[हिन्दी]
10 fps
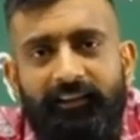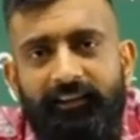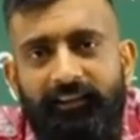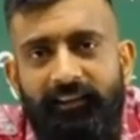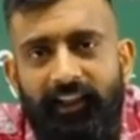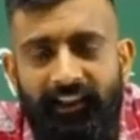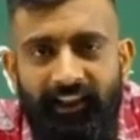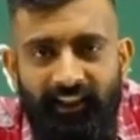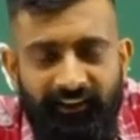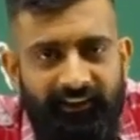एक दिन
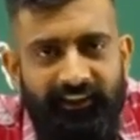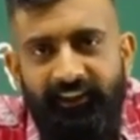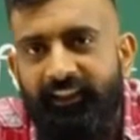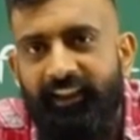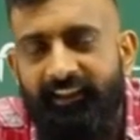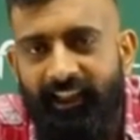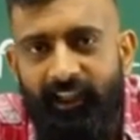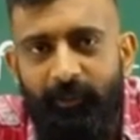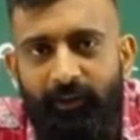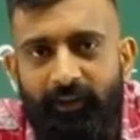अजीत सिंह जी के साथ में
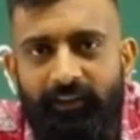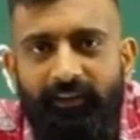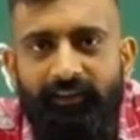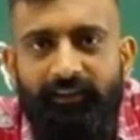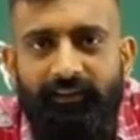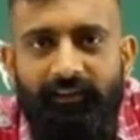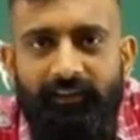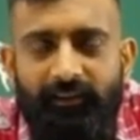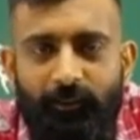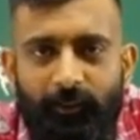
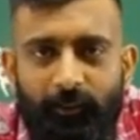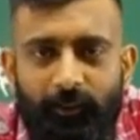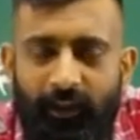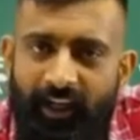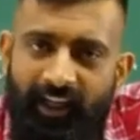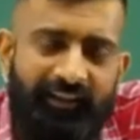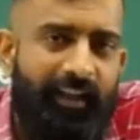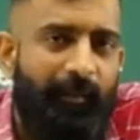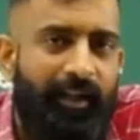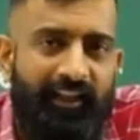उनके राज
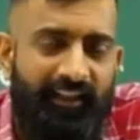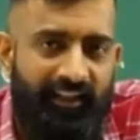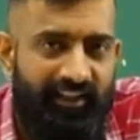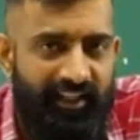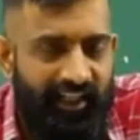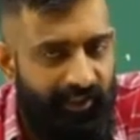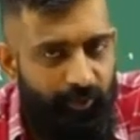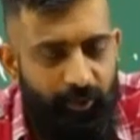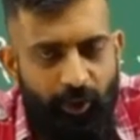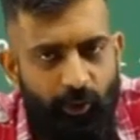दरबार के अंदर जा रहे थे उनके
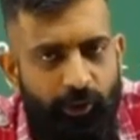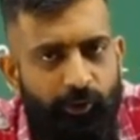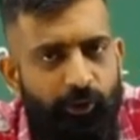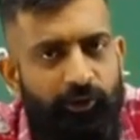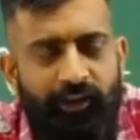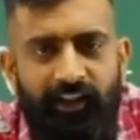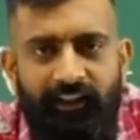रॉयल कोर्ट के अंदर